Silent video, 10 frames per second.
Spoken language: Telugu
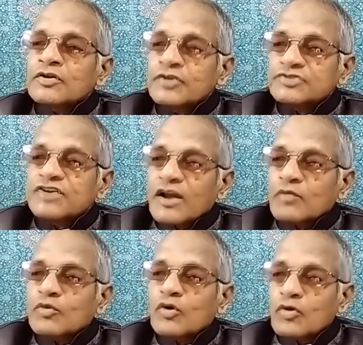ఈ
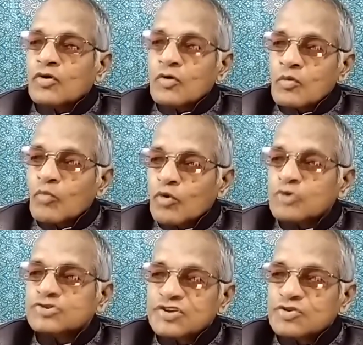ధ్యానంలో మూడు
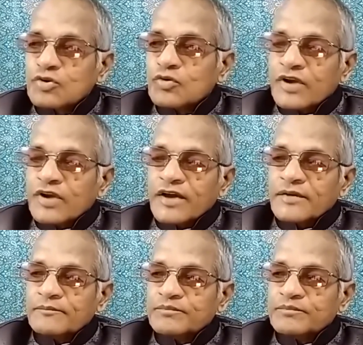స్థితులు ఉన్నాయి
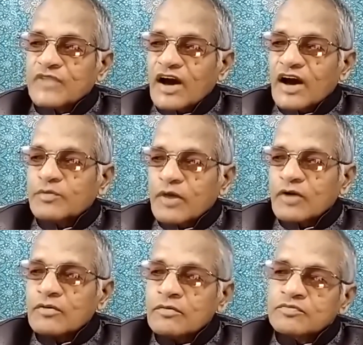అని
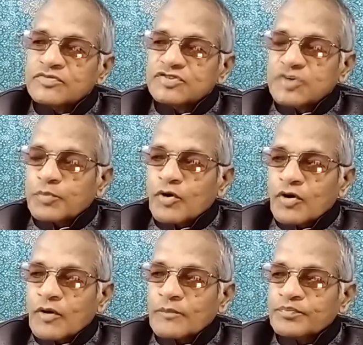మనం
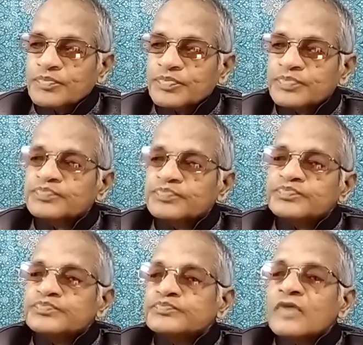చెప్పుకున్నాం
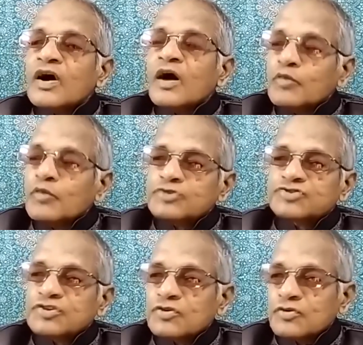ఆ మూడు
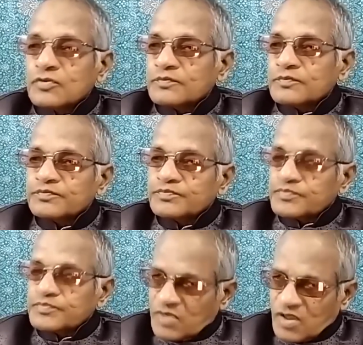స్థితులు
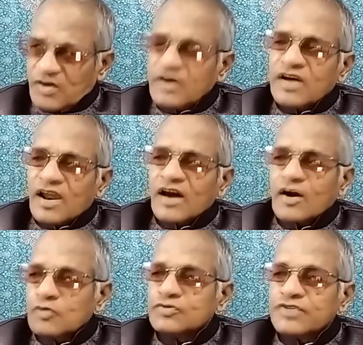ఎలా
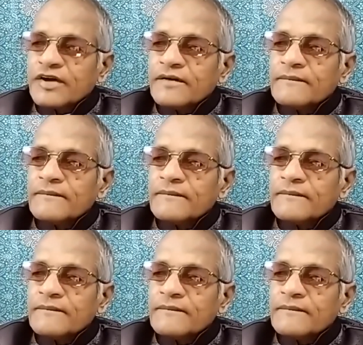కలుగుతాయి